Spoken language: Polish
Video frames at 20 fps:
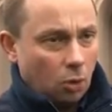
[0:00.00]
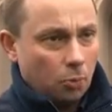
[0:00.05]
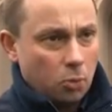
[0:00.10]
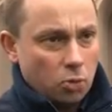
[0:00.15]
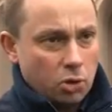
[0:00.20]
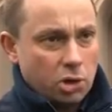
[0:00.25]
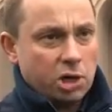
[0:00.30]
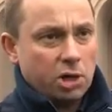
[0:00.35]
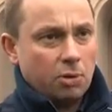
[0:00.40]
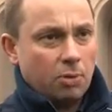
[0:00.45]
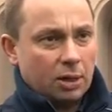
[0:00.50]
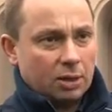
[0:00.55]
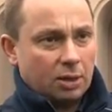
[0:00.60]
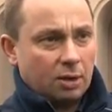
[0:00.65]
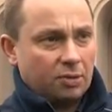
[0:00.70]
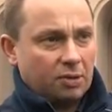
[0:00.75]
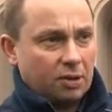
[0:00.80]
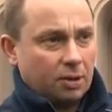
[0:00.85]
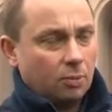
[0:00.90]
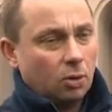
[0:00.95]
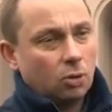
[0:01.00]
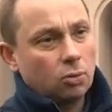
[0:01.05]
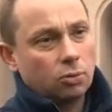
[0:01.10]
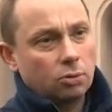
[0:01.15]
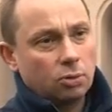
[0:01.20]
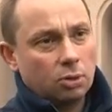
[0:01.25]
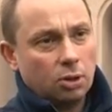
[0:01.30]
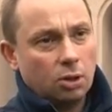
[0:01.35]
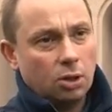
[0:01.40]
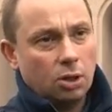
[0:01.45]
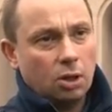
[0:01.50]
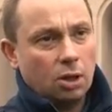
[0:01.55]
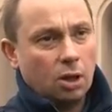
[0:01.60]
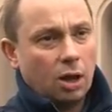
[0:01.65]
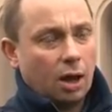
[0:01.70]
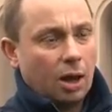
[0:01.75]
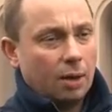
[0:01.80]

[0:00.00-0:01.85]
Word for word: opuściła ten samochód i